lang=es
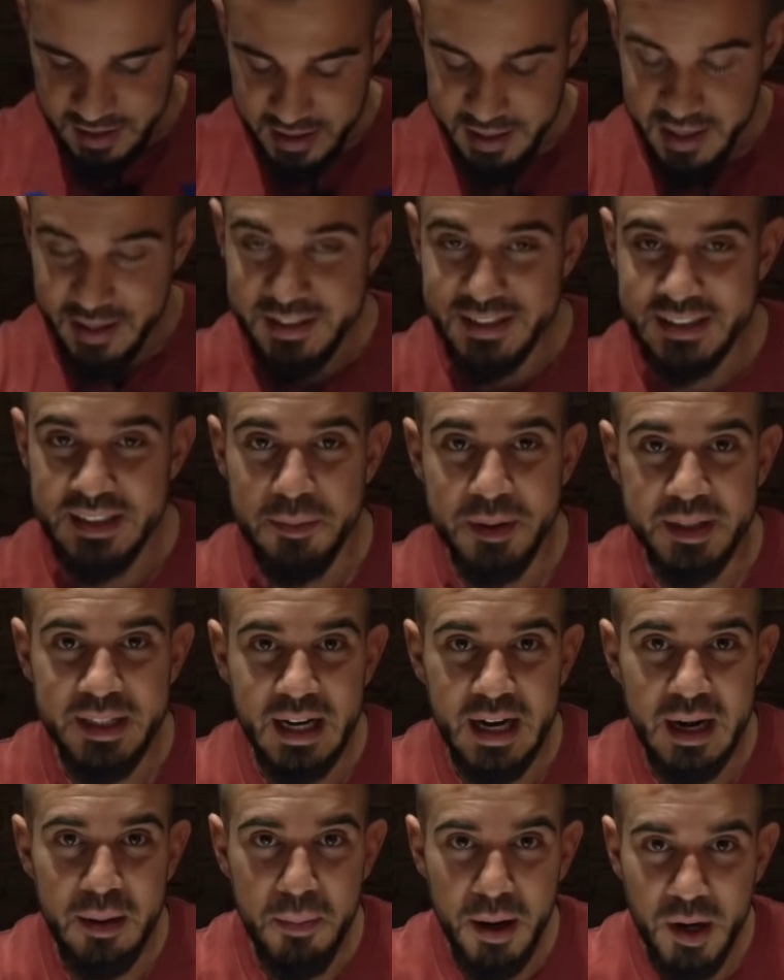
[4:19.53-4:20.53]
Y antes de
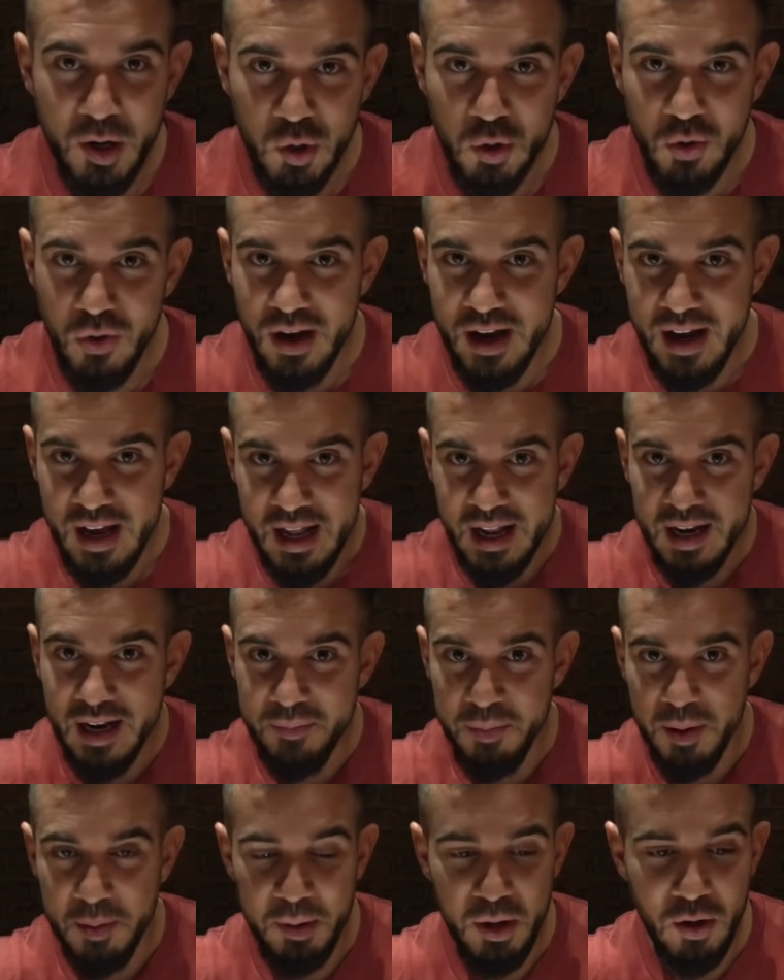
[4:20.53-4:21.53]
meterle mano
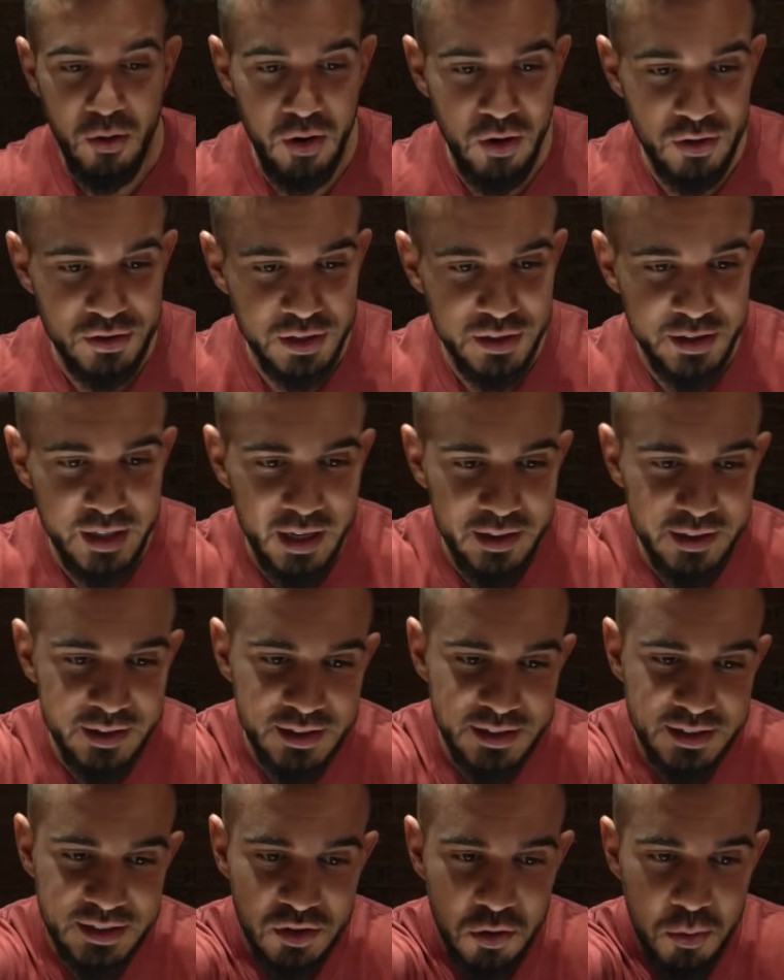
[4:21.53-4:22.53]
al primero de los
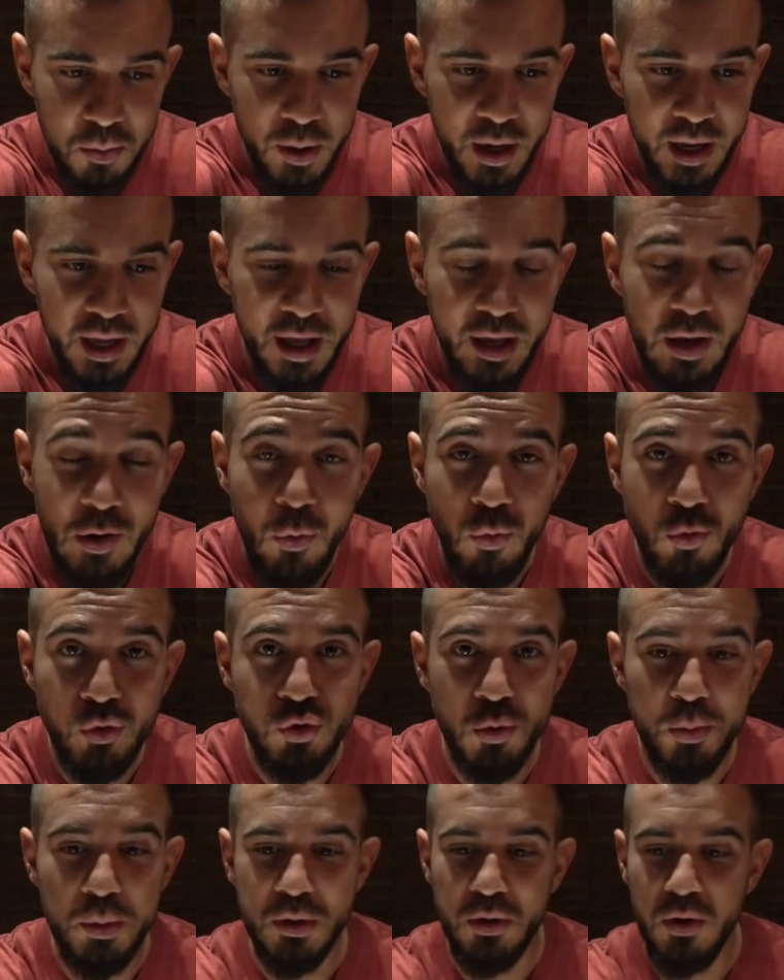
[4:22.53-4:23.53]
entrantes, tengo por aquí un
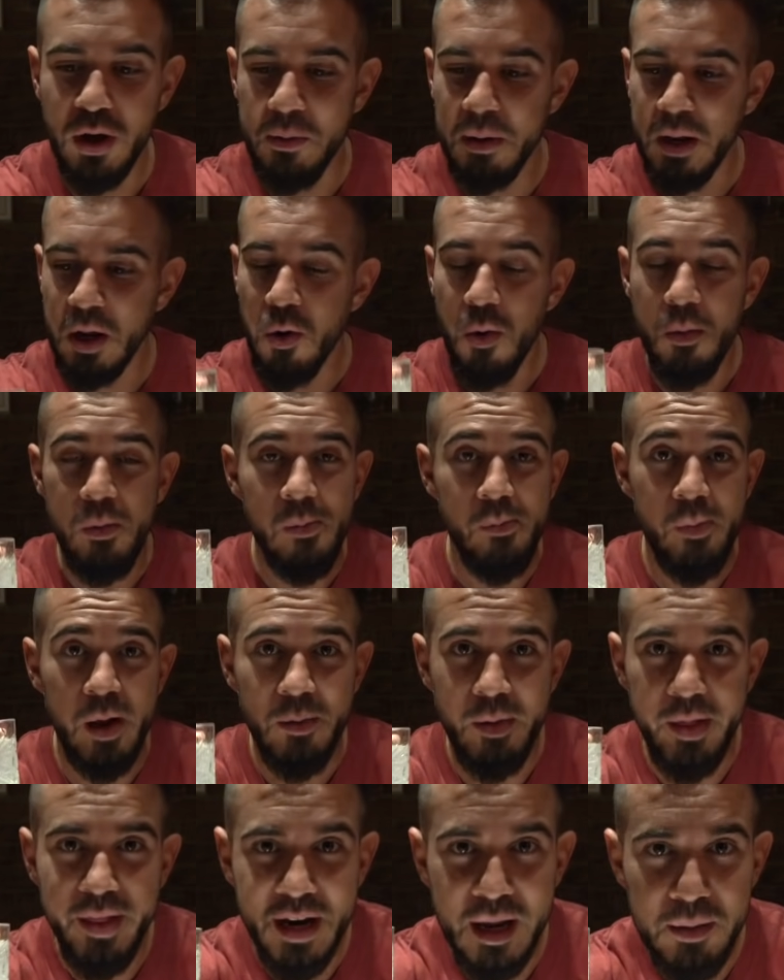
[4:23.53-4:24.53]
chupito que viene con
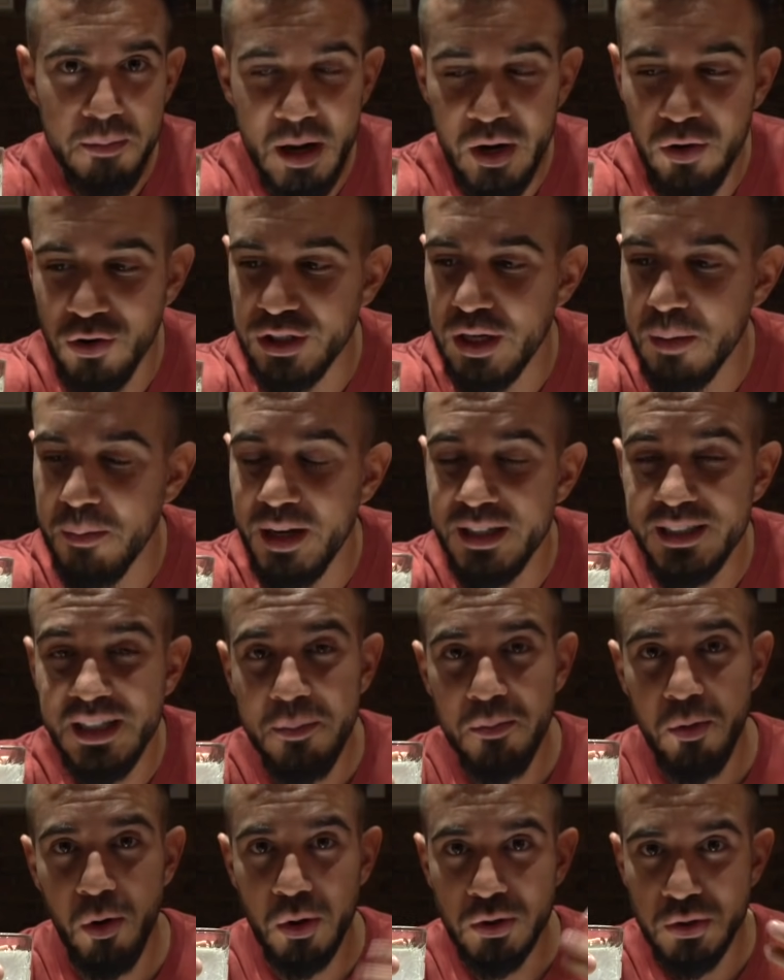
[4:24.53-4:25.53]
belvedere y mil cosas más
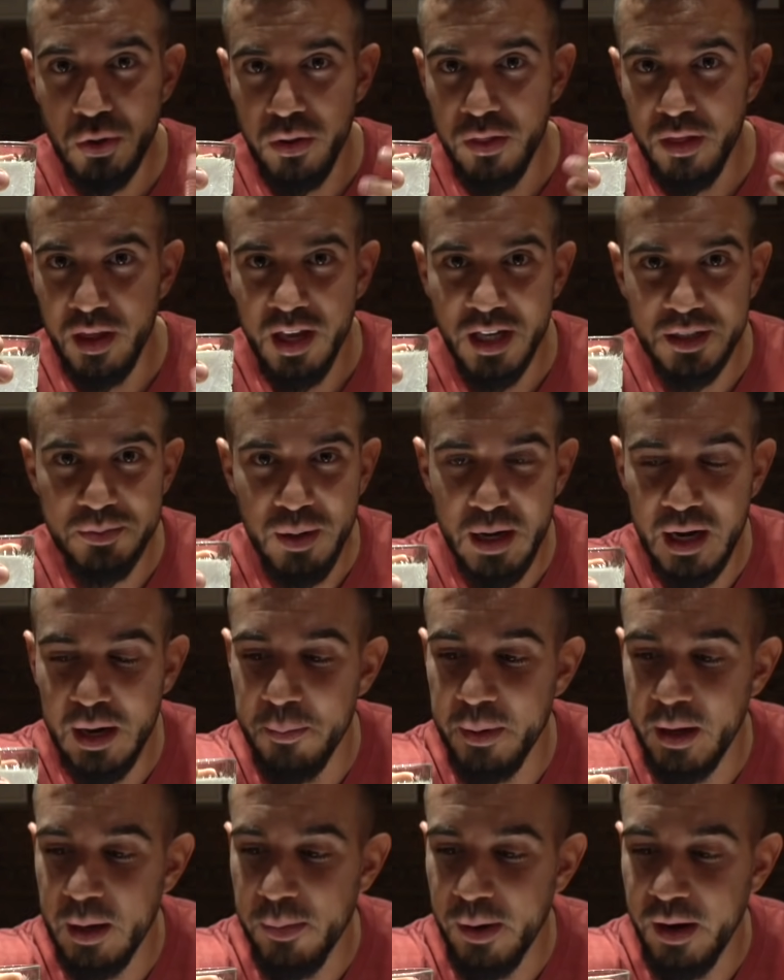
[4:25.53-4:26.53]
que por lo visto dicen que es para
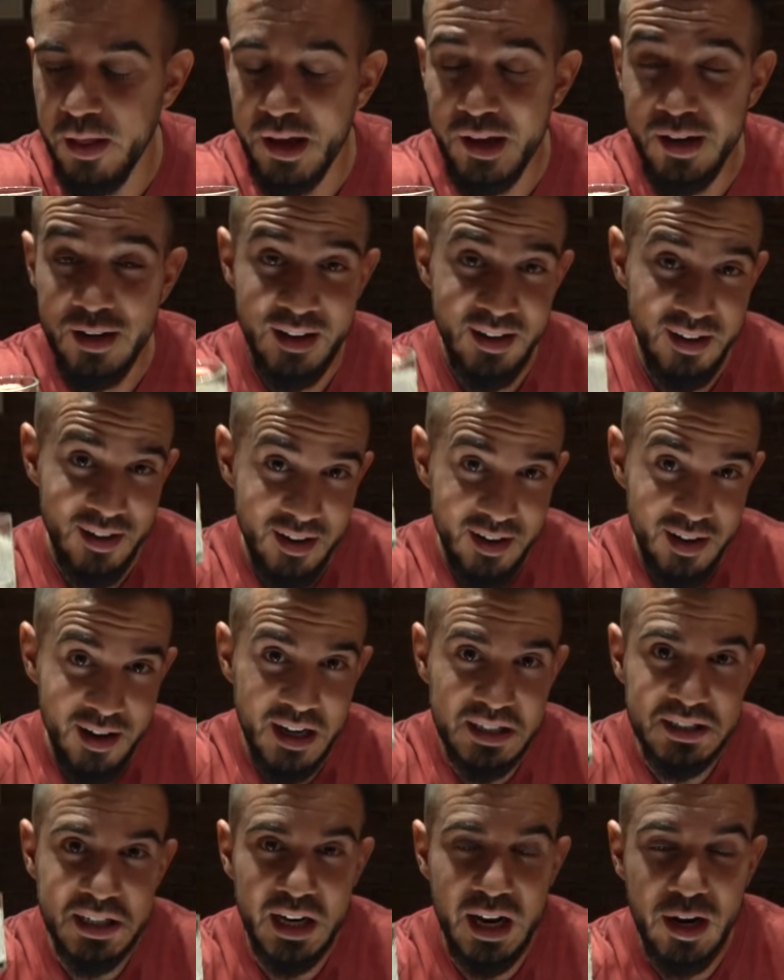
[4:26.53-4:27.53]
limpiar el paladar.
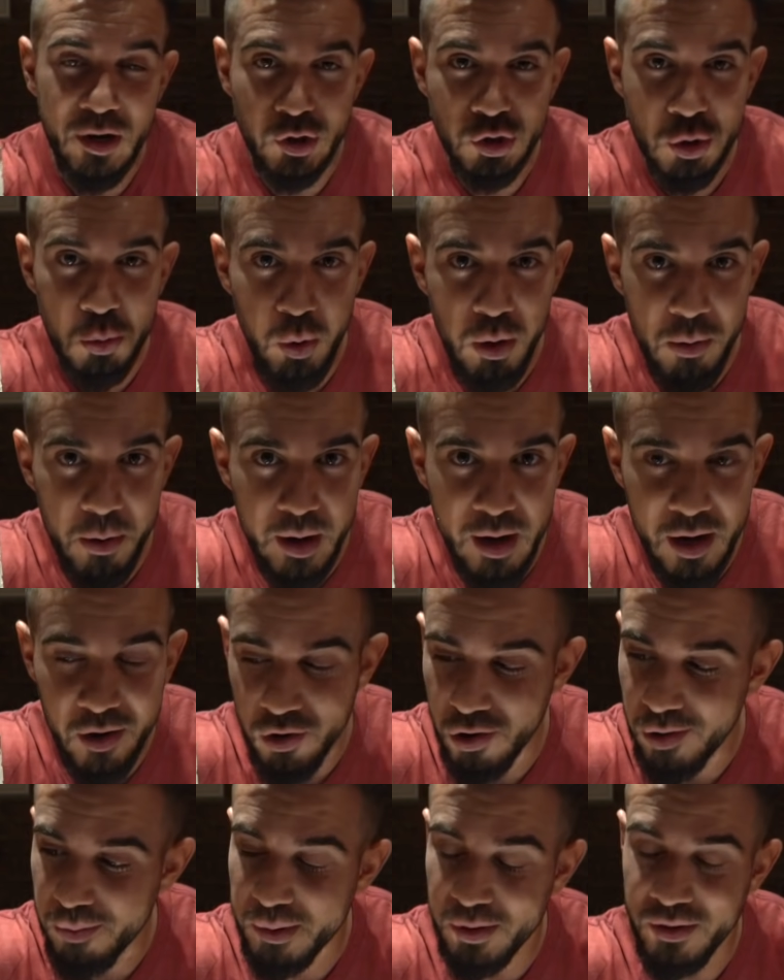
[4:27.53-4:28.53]
Así que no soy muy ver
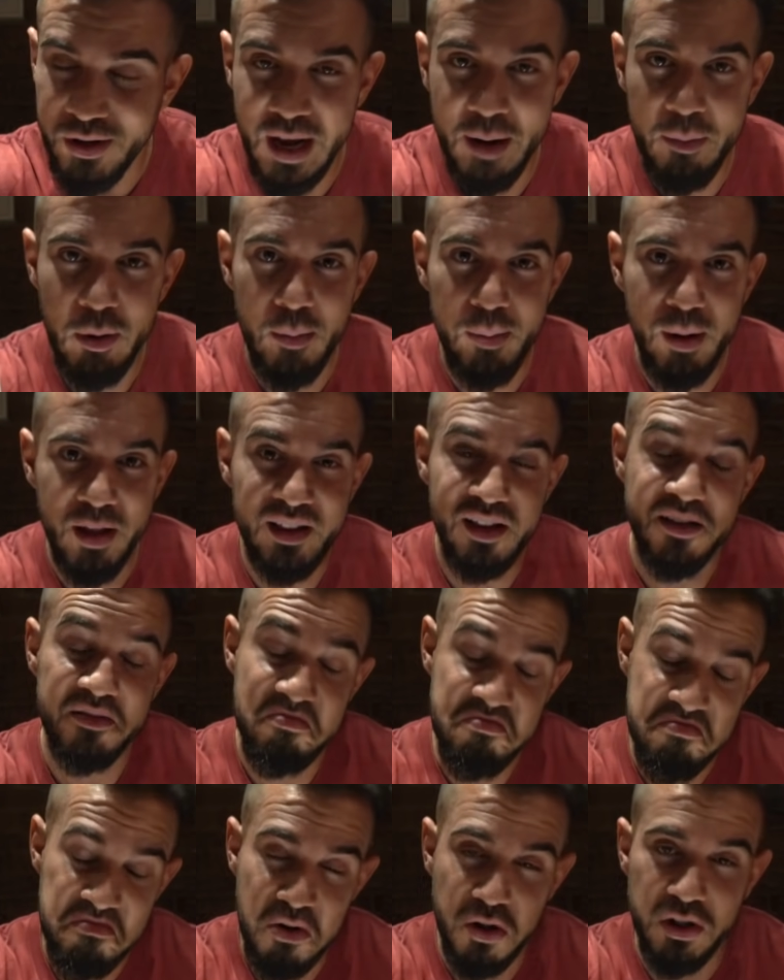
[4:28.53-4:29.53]
alcohol, pero ya que me lo plantan,
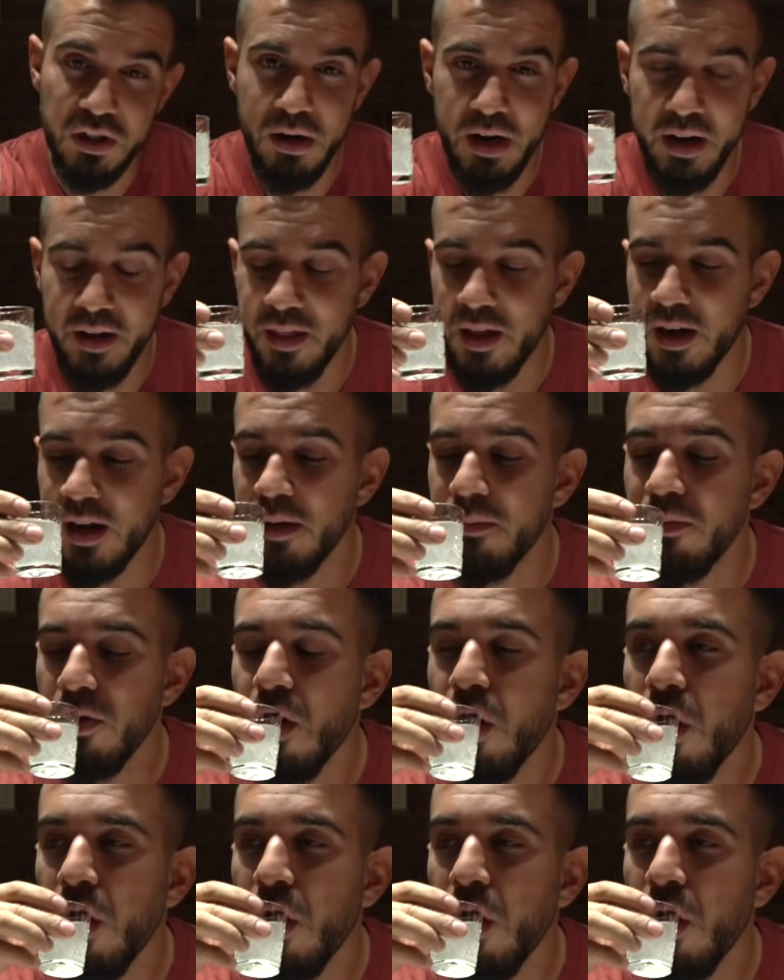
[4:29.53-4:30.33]
pues habrá que darle.